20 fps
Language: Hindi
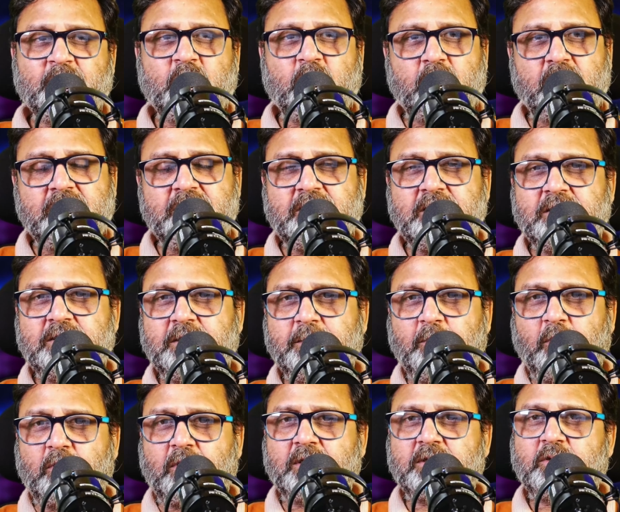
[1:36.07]
और किसी किसी
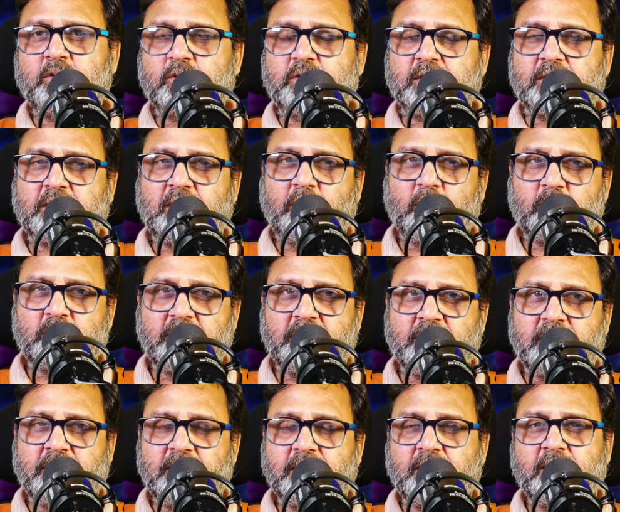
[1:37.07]
बॉर्डर से हो सकता है और ज़्यादा
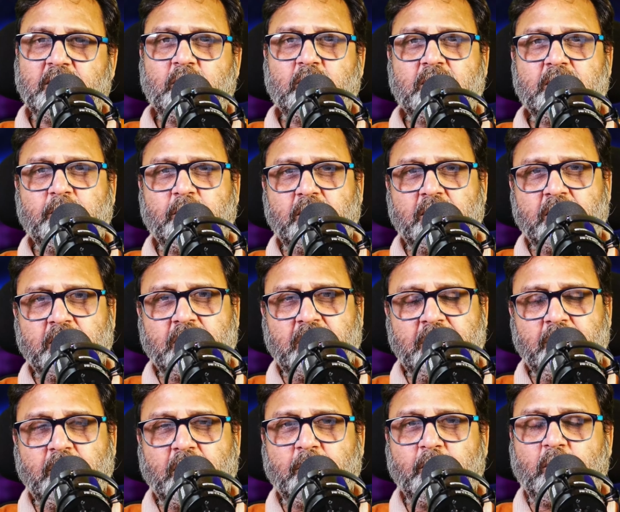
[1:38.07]
निकले क्योंकि कई
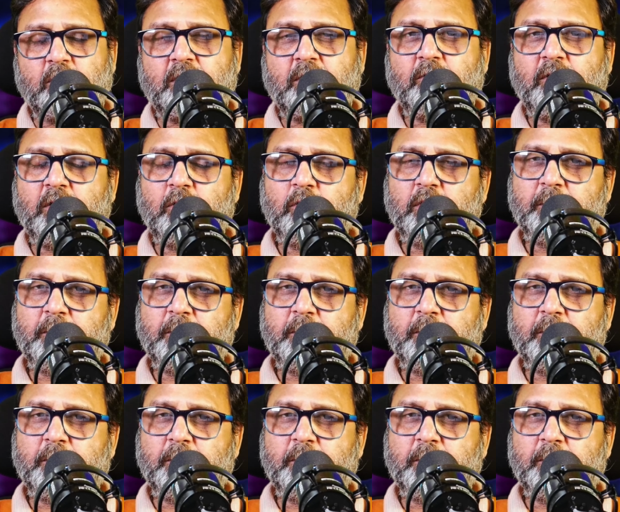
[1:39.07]
बार बॉर्डर वालों के